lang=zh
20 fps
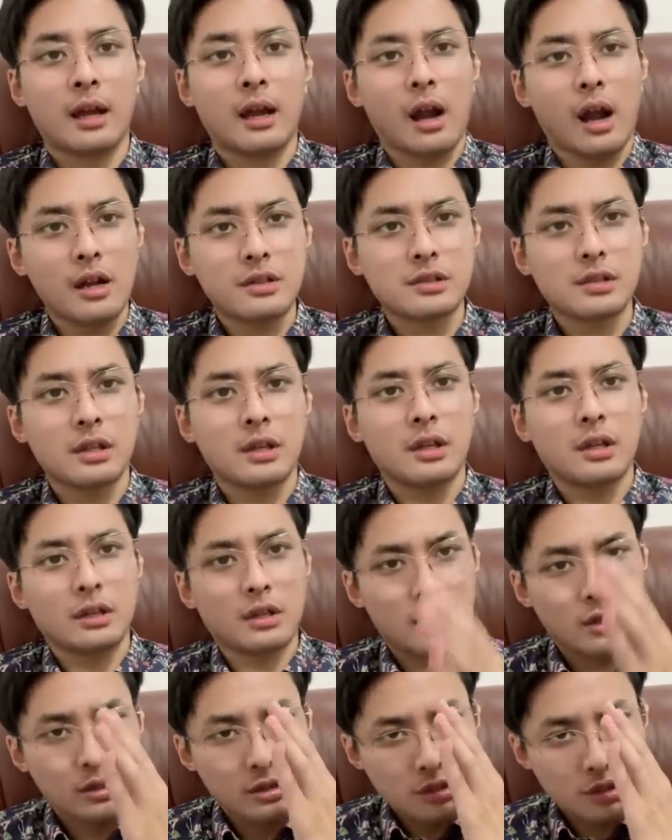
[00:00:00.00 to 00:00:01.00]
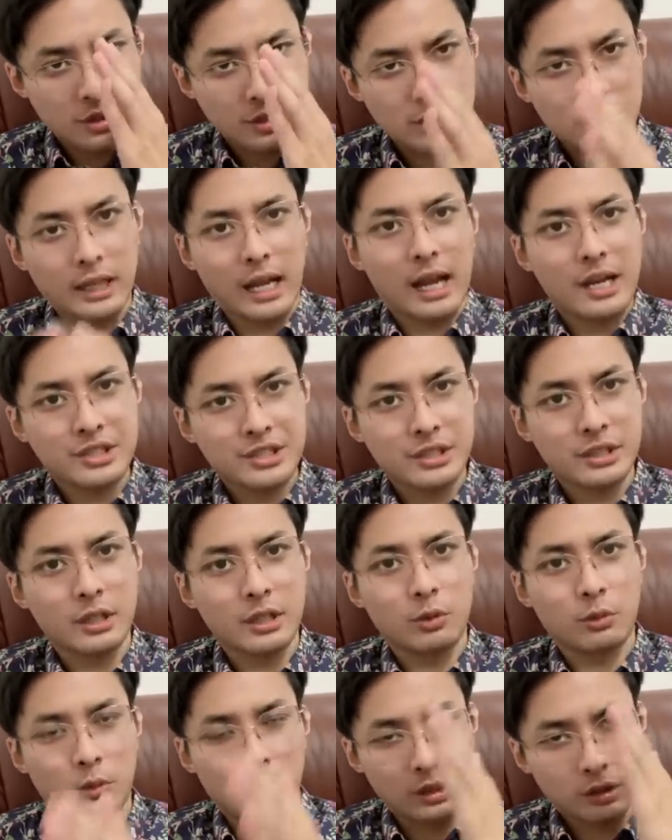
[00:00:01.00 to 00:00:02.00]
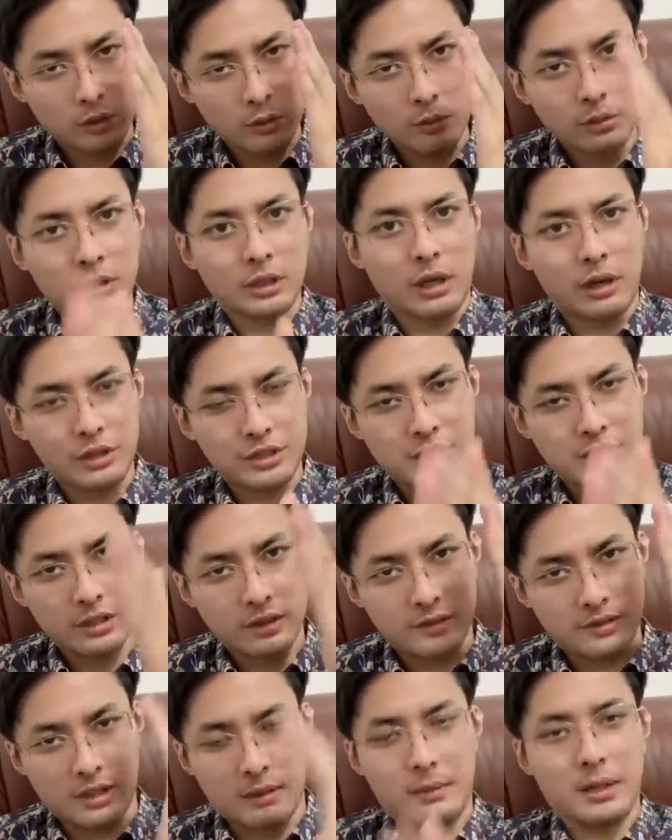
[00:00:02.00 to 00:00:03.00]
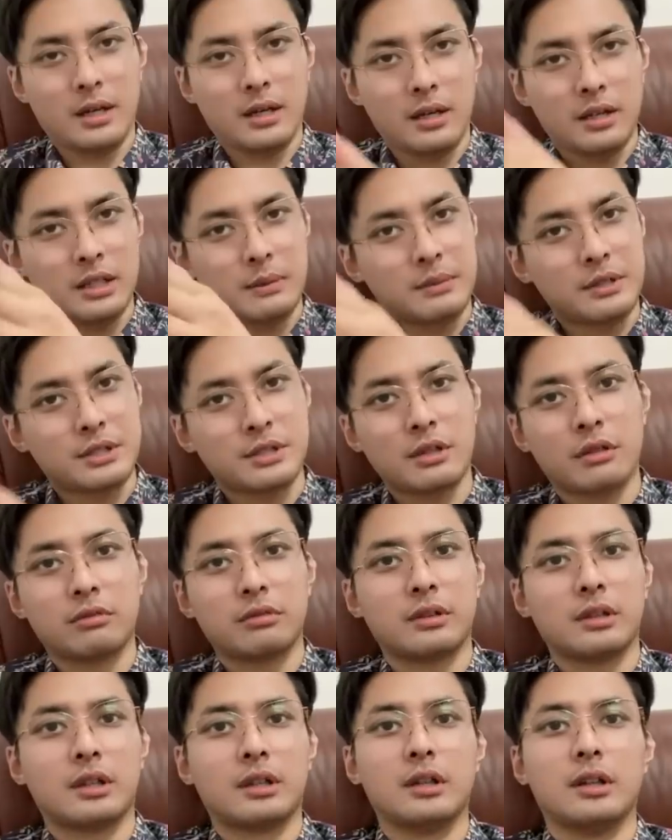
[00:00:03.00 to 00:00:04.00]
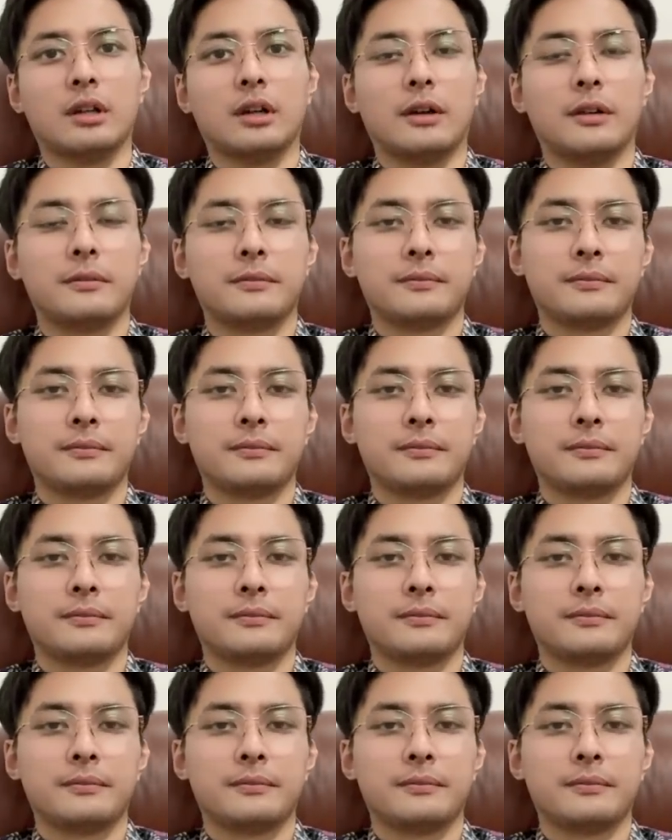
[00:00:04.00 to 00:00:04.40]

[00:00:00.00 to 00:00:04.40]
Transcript: 而是要实打实的，我动脑筋怎么样让你们消除这个隔阂。